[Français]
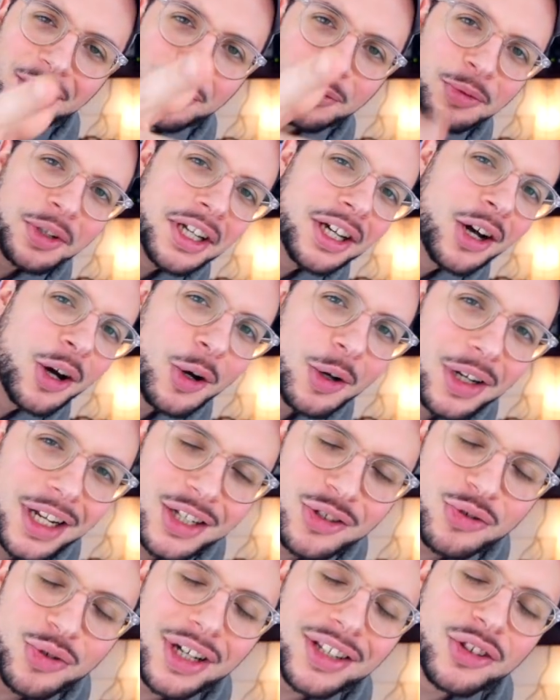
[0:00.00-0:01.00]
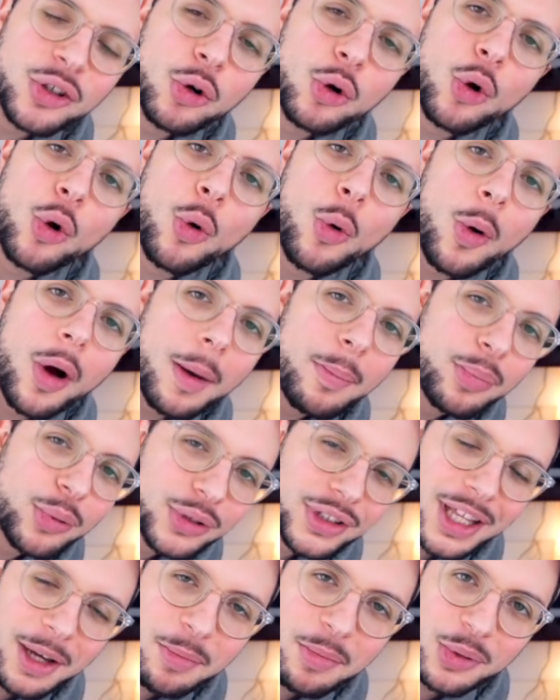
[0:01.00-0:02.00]
ton écran là, tu attends quoi pour
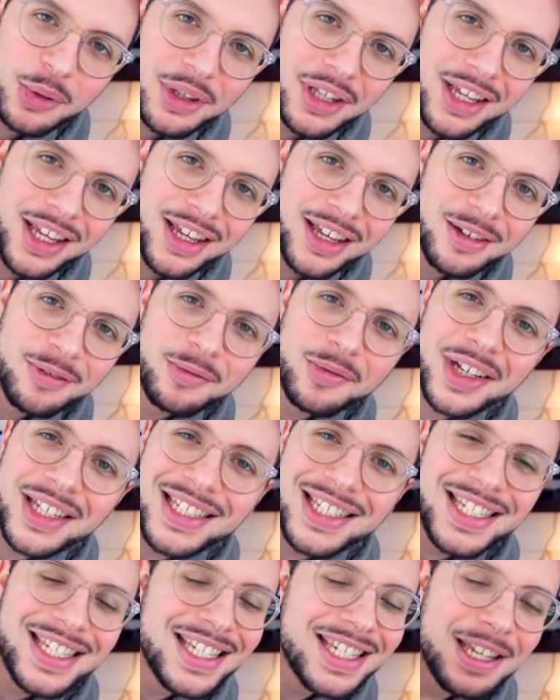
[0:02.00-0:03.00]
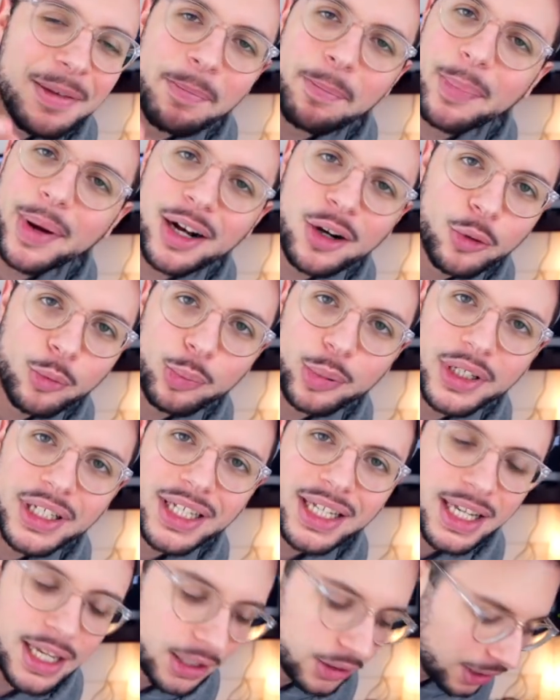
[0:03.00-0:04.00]
t'abonner Vas-y, c'est pas
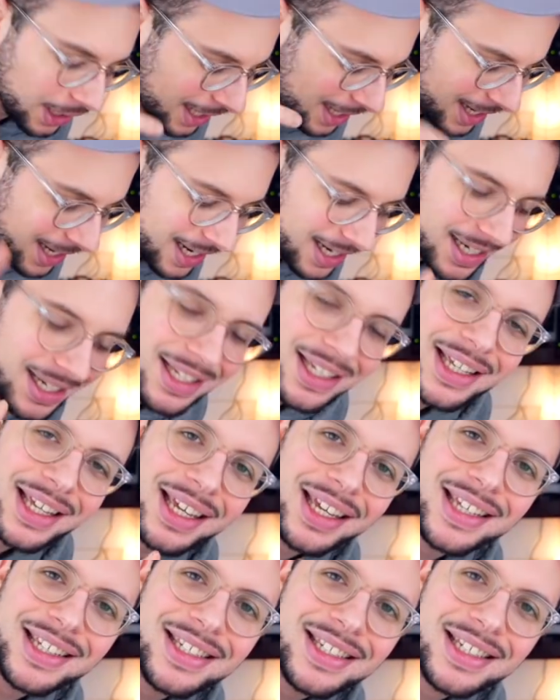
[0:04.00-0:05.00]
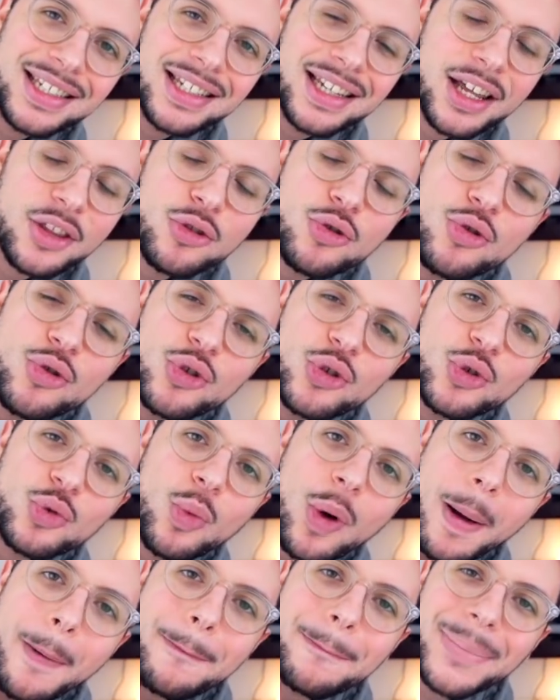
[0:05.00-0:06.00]
compliqué, t'as qu'à cliquer ici là, ne
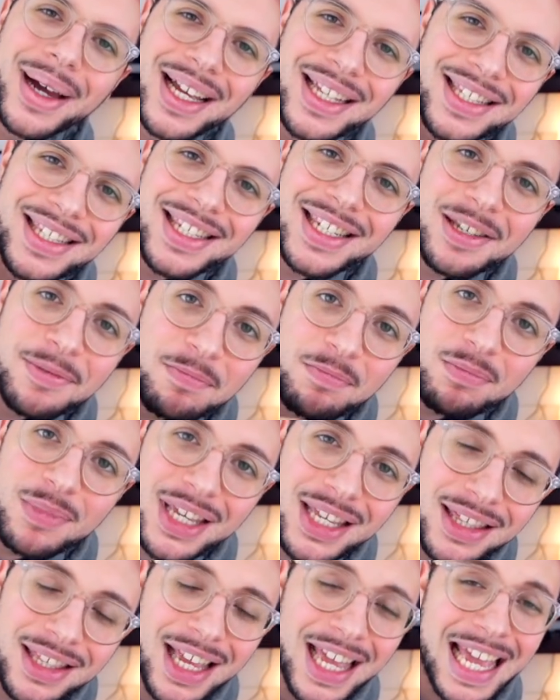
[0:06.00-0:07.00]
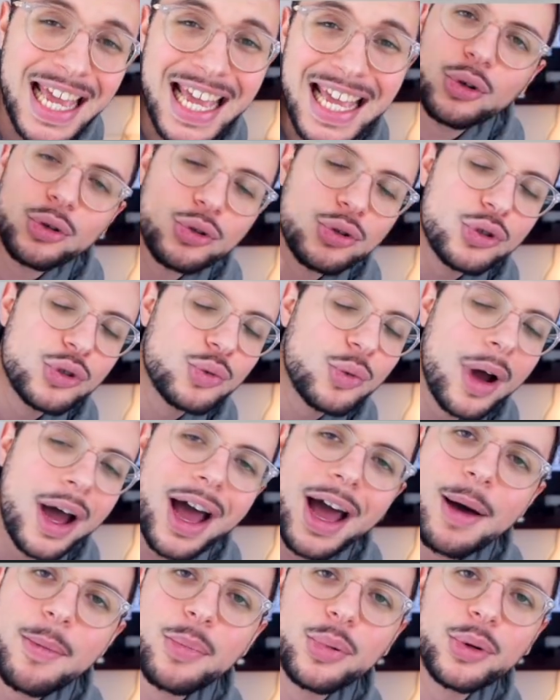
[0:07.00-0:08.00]
sois pas timide. Que tu sois
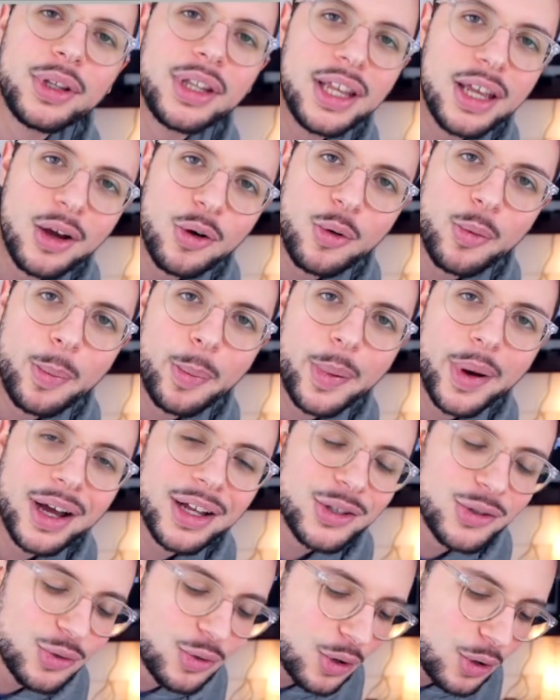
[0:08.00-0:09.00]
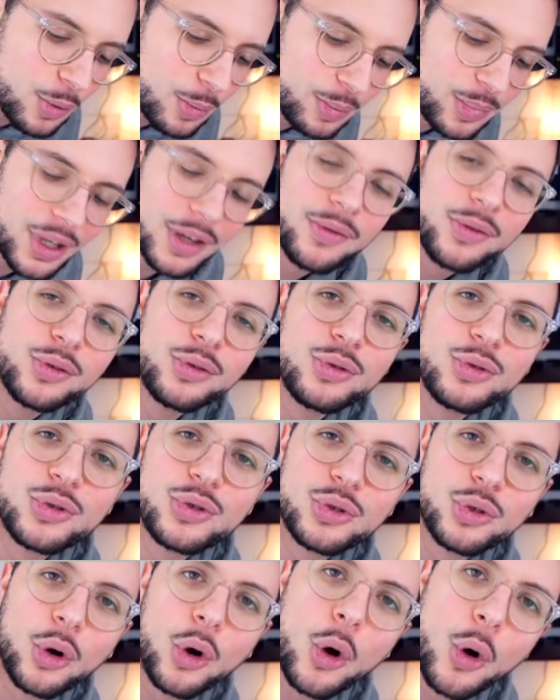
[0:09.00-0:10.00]
abonné ou pas, tu es le bienvenu
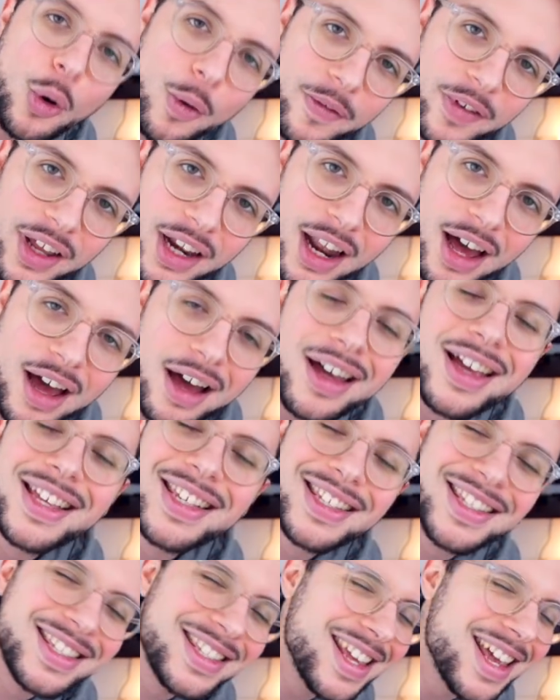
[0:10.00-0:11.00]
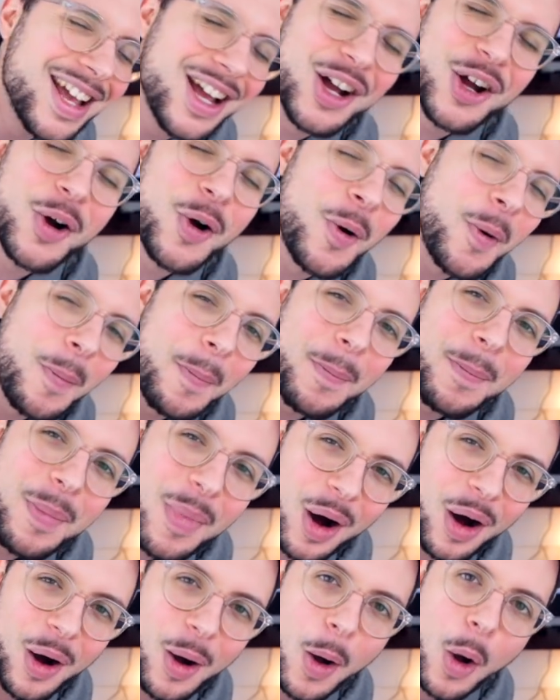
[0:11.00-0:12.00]
sur Ovela, c'est comment